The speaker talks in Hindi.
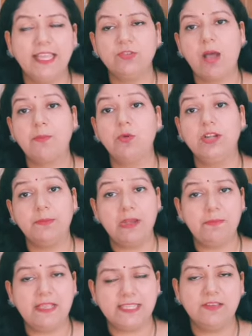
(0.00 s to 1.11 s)
हैं तो आपको डबल
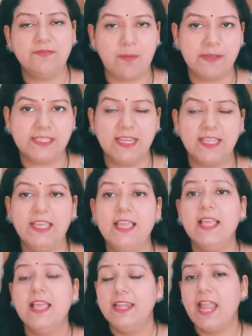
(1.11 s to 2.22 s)
पैसे ये वापस करेंगे
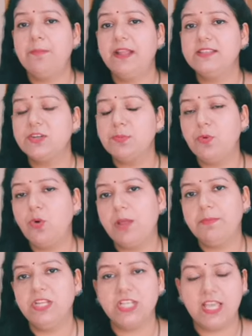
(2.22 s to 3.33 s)
लैब टेस्ट रिपोर्ट
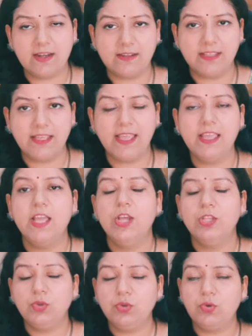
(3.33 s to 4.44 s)
अपनी शेयर करते हैं
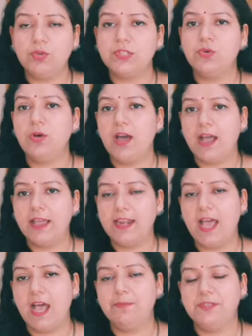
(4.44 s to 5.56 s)
तो दोस्तों अगर
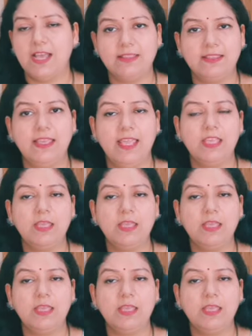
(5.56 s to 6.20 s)
आप चाहते हैं